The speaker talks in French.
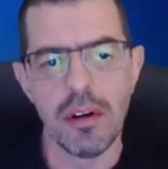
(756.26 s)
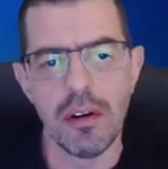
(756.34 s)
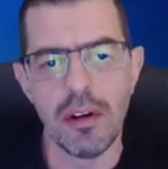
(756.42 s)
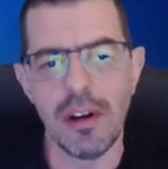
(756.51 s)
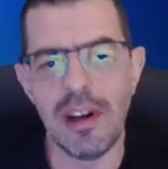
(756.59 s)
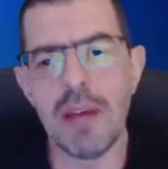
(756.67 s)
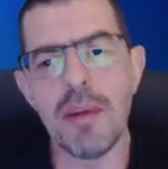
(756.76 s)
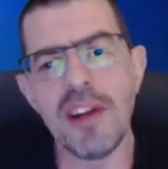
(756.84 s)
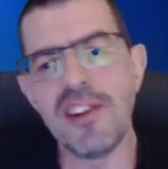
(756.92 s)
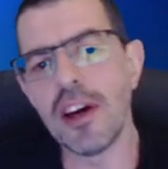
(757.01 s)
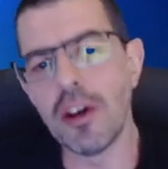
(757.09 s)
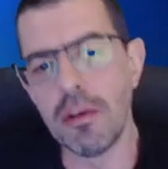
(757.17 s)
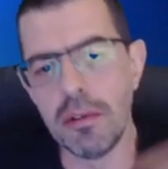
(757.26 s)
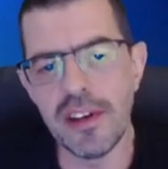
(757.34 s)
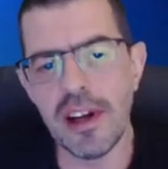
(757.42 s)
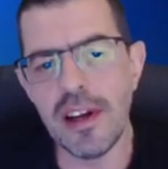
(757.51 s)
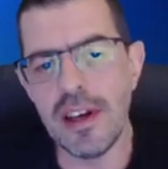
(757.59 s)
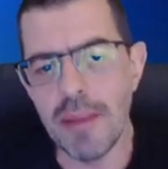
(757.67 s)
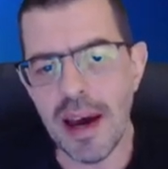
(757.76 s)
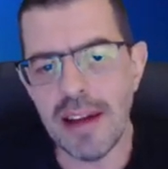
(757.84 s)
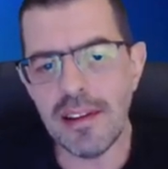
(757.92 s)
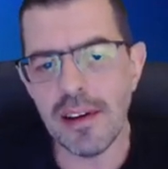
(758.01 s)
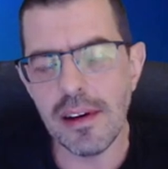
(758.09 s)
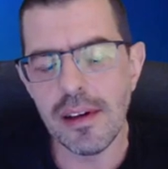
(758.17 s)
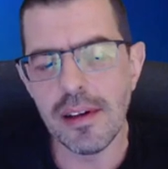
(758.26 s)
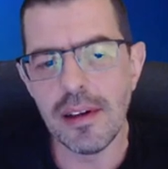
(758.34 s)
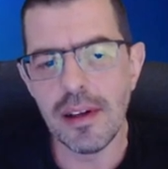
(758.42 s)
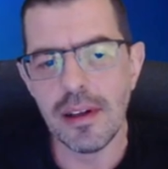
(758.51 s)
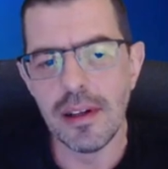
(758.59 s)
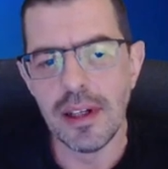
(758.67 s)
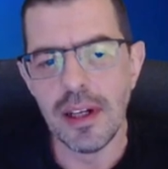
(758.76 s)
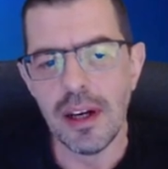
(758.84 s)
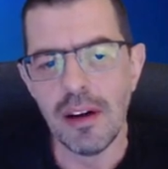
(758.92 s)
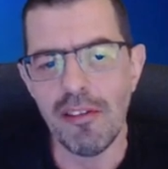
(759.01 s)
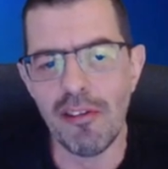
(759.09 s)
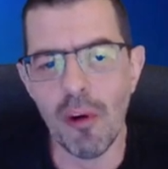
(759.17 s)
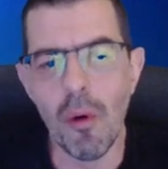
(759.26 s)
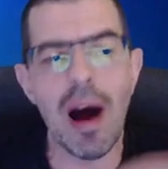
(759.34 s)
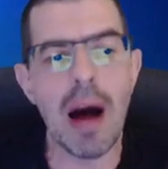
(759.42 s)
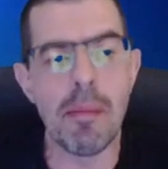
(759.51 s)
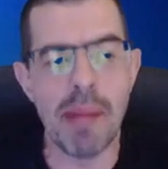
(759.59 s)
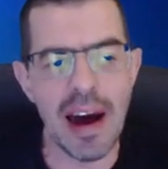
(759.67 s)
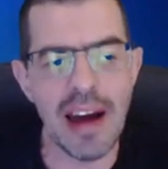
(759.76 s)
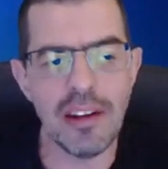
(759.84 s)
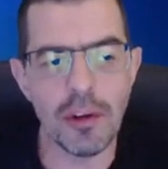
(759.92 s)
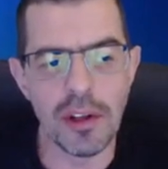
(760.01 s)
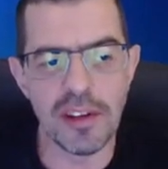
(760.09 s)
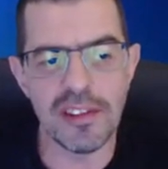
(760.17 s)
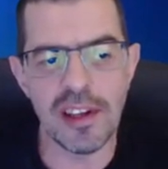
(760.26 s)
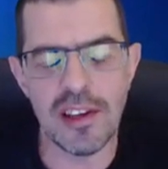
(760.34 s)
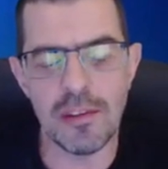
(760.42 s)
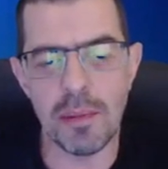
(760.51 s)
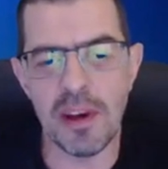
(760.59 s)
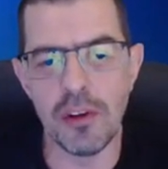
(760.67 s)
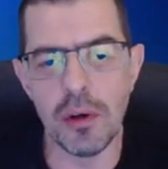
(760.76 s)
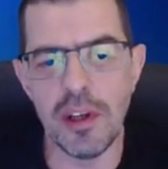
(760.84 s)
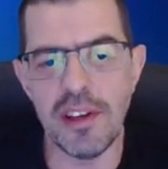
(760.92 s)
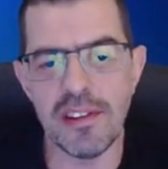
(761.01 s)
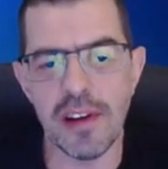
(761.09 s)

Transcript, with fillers: les médias que vous allez y mettre vont apparaître dans cette espèce de liste.